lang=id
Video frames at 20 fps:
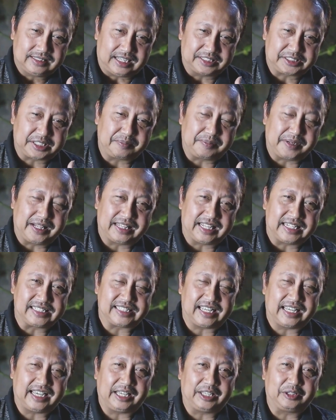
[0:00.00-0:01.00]
hasil penelitian
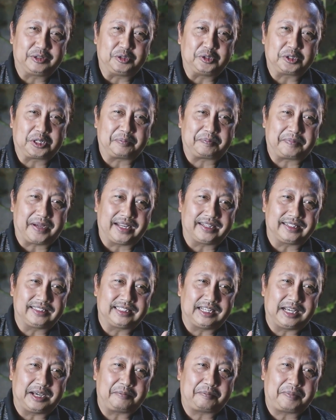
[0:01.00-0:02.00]
saya itu
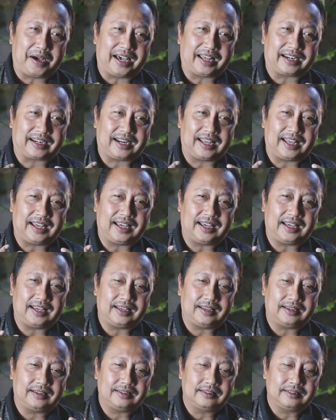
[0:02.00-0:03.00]
kepada
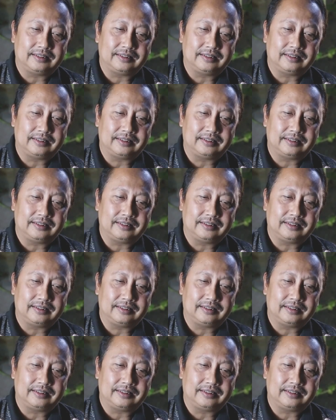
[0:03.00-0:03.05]
para